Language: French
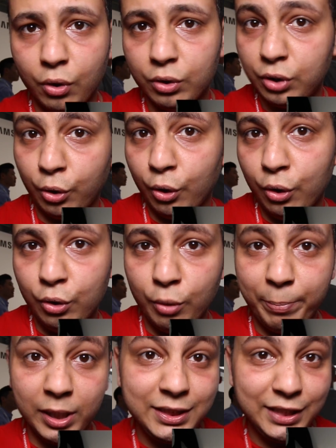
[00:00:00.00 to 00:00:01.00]
entre le
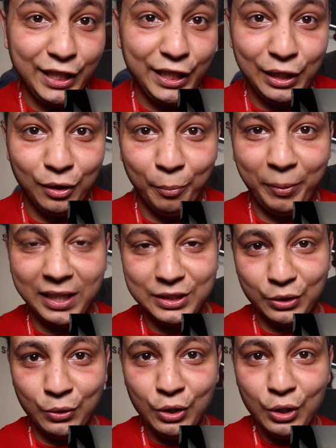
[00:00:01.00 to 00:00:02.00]
passé et le
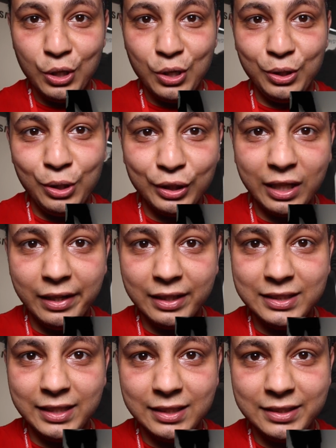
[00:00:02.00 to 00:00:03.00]
présent. Le
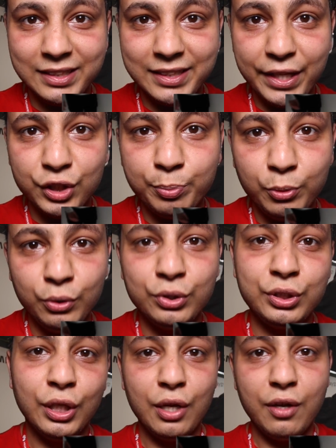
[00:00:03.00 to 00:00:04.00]
Galaxy S6 Edge
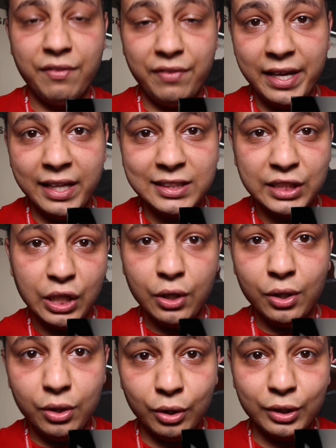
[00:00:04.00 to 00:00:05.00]
Plus vs
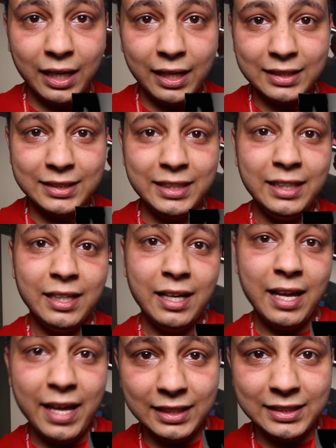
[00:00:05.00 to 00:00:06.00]
le Galaxy
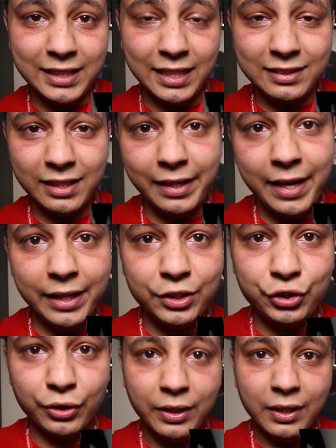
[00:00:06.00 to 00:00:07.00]
S7
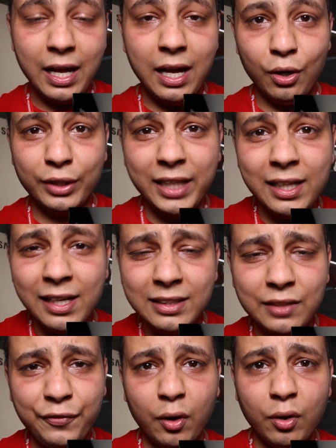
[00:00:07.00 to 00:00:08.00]
Edge. Alors, quelle est la
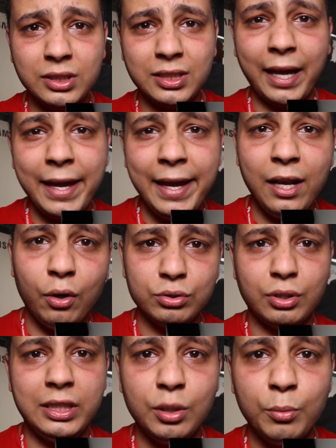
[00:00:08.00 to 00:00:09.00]
différence réelle
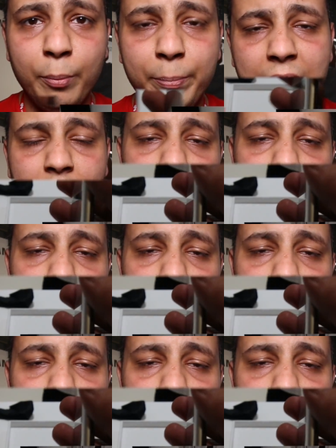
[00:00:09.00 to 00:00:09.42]
entre les deux mobiles